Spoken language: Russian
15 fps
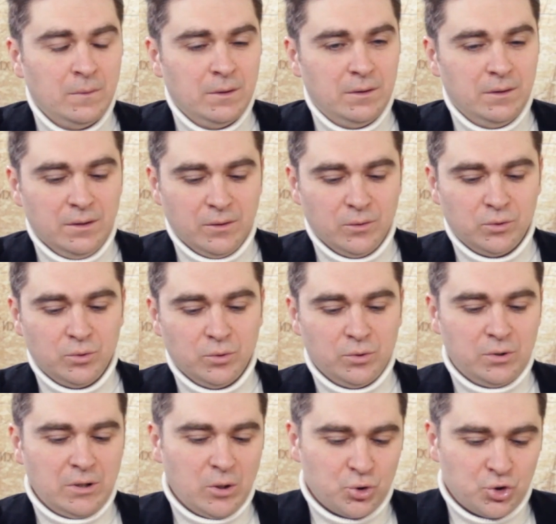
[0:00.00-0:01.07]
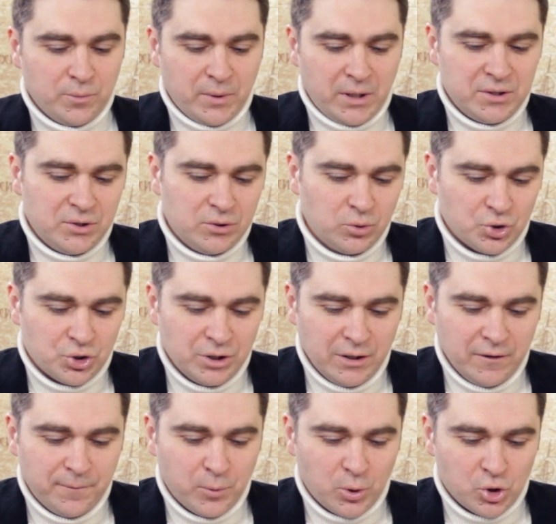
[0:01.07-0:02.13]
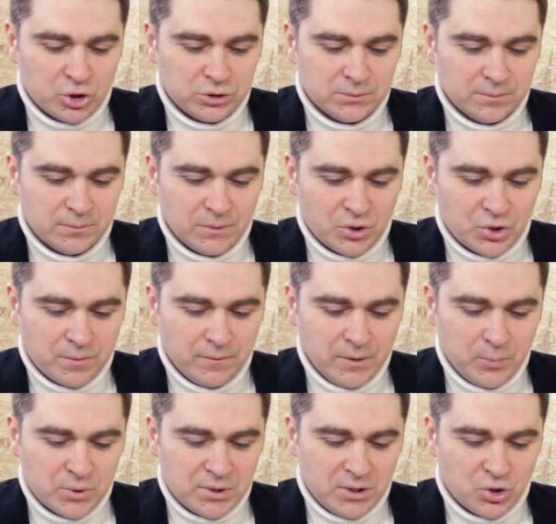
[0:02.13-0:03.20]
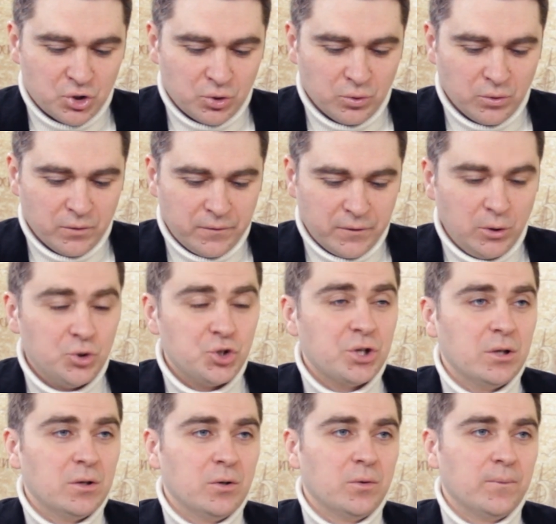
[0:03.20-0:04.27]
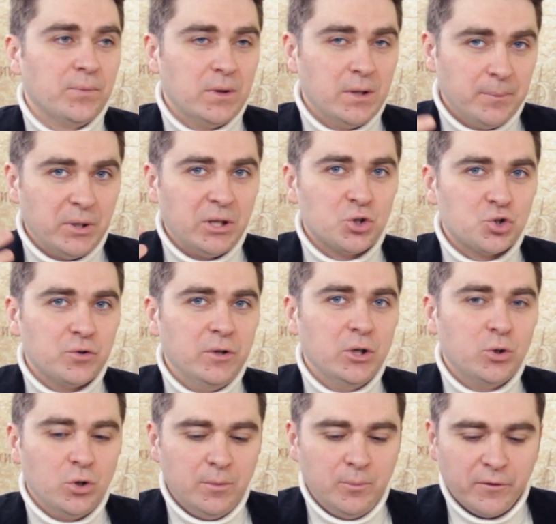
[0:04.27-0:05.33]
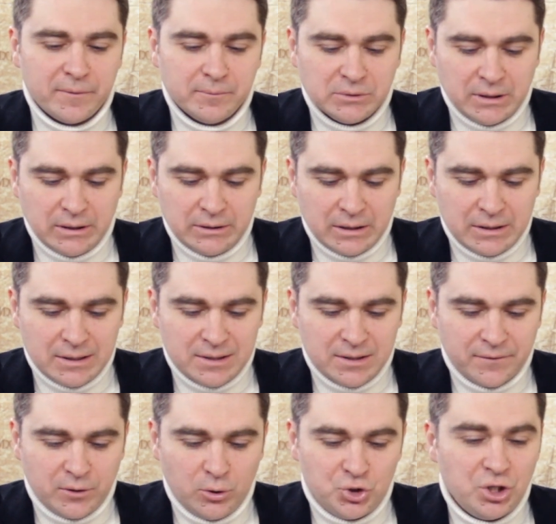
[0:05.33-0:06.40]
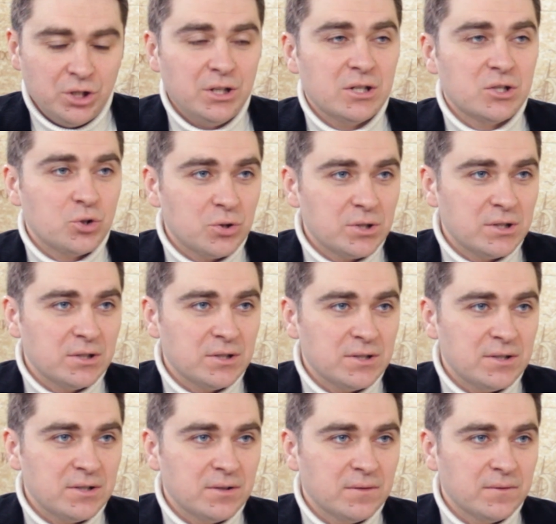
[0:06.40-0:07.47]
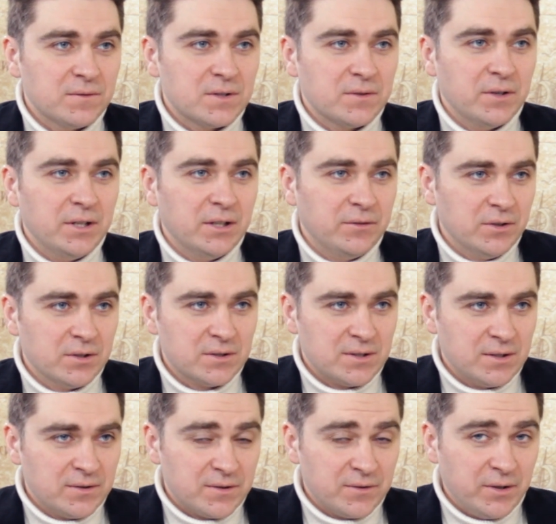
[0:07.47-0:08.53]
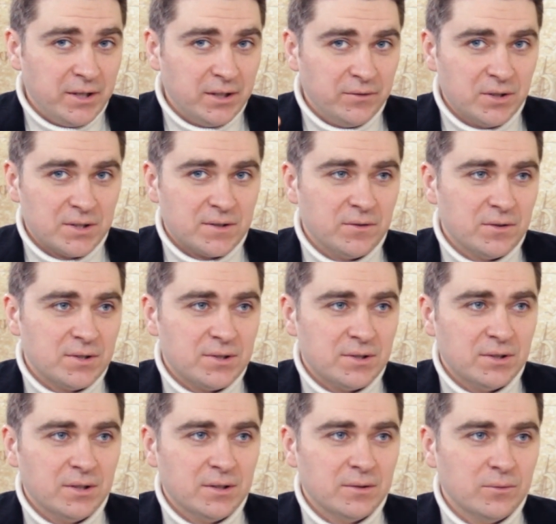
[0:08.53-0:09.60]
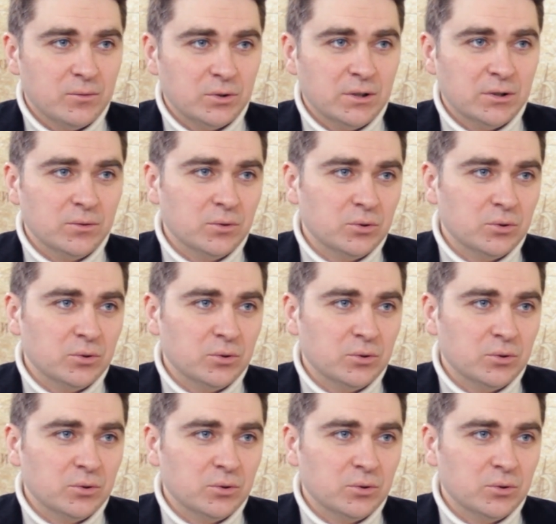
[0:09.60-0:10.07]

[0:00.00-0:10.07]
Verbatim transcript: Да, вот э, хорошую практику тоже дали в прошлом нашем выпуске, что включая, да, приношу великую любовь и благодарность за включение осознанности в своей, ответ, в своей ответственности, да, вот это